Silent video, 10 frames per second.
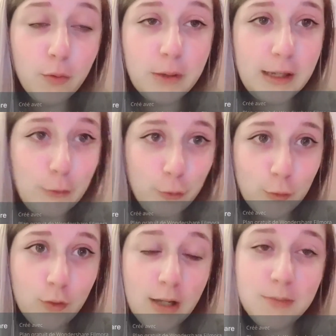en bas et
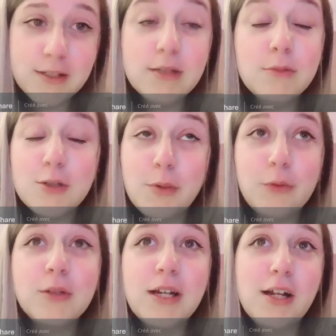autour de la piscine, mais j'ai pas le
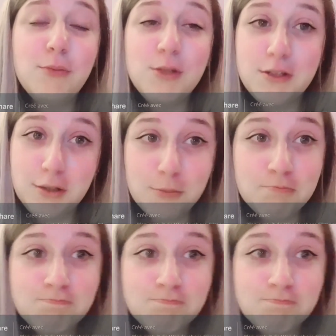droit d'aller à la piscine.